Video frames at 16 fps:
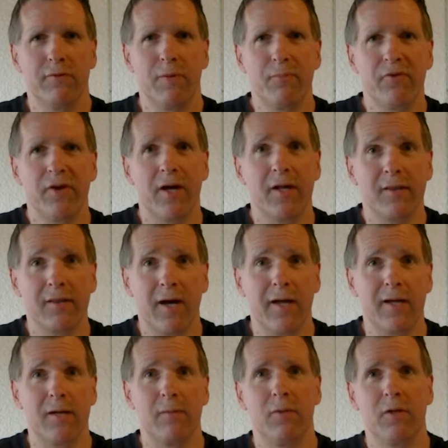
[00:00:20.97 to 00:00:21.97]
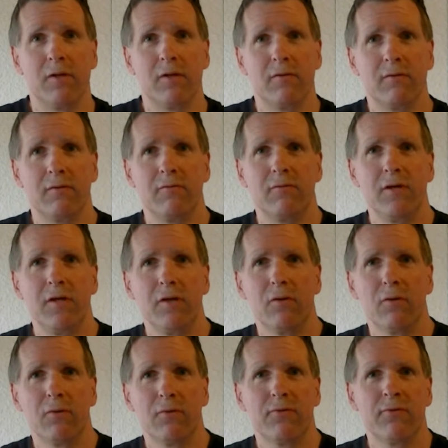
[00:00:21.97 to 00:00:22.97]
Webseiten eingebettete
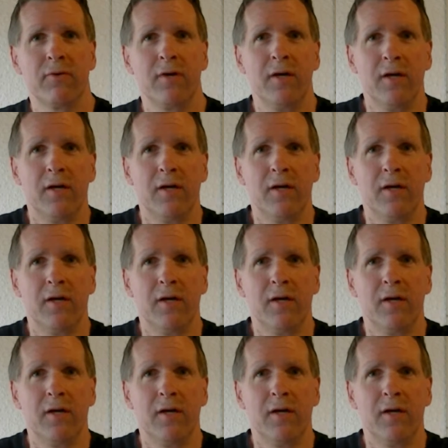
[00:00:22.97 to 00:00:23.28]
Videos